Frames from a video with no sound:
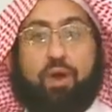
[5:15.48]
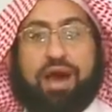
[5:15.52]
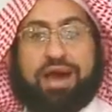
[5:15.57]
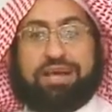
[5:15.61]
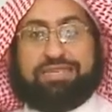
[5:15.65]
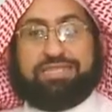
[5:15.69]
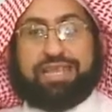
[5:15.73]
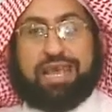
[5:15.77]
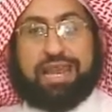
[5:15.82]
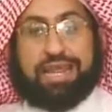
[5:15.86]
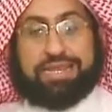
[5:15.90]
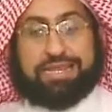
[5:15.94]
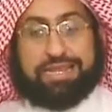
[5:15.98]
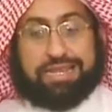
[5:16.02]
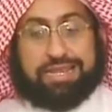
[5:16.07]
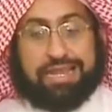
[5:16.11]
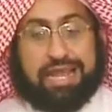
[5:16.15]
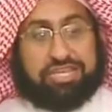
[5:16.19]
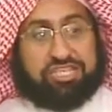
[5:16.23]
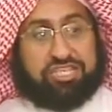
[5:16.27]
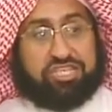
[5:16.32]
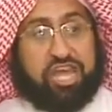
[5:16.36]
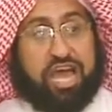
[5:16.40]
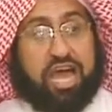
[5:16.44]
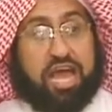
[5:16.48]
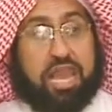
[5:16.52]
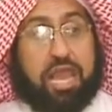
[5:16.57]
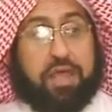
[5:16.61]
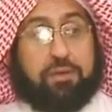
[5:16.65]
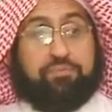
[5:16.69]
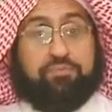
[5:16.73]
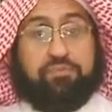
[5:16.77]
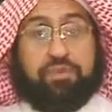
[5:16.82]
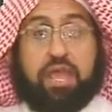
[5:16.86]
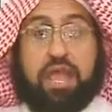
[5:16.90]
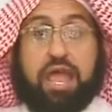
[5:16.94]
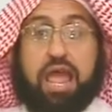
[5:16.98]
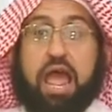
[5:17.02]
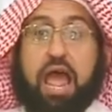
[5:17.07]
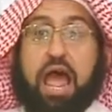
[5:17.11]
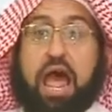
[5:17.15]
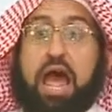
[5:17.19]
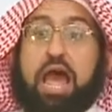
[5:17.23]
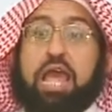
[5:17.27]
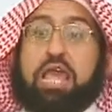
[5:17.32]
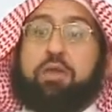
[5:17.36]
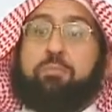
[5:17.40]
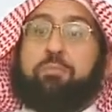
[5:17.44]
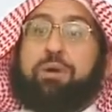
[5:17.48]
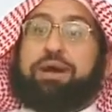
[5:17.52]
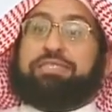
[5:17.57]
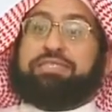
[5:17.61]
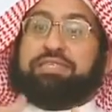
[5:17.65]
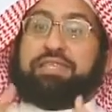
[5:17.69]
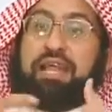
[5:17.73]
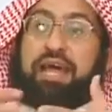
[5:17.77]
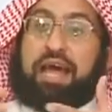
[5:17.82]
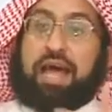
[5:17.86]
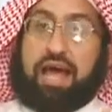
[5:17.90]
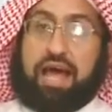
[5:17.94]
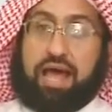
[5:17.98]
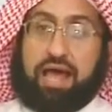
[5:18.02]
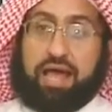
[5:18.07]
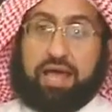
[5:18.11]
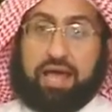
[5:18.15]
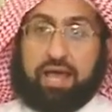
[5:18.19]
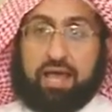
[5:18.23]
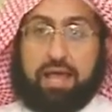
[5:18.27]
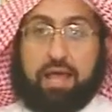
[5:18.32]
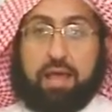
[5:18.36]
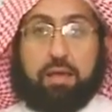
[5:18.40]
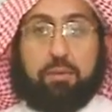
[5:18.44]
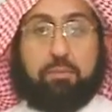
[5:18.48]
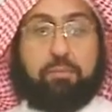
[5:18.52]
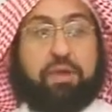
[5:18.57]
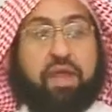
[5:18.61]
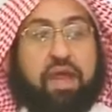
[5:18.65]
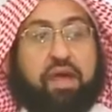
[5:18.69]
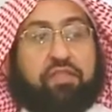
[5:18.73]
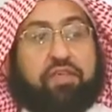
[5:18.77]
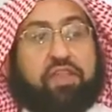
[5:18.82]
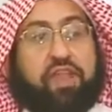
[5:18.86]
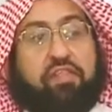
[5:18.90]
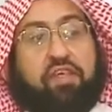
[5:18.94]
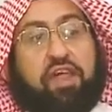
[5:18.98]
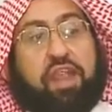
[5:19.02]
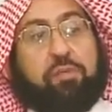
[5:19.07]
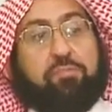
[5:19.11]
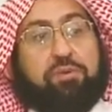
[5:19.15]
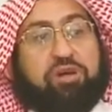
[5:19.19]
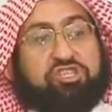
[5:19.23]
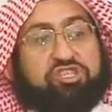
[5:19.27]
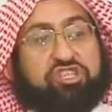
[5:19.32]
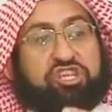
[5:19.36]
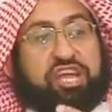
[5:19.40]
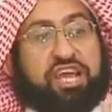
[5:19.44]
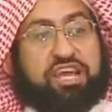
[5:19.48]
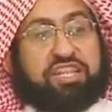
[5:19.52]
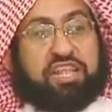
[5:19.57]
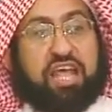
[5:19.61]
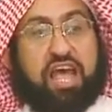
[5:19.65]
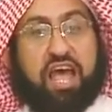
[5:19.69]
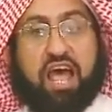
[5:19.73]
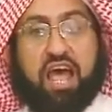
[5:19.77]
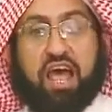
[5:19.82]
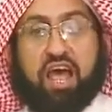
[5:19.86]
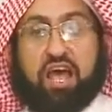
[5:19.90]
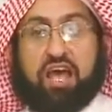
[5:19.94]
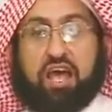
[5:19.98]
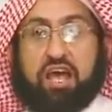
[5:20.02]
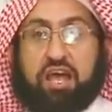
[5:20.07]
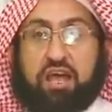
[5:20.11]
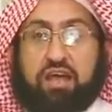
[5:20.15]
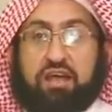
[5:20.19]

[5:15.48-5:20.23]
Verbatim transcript: المعاصرة التي تجعل أي مصلحة بغض النظر عن مرجعيتها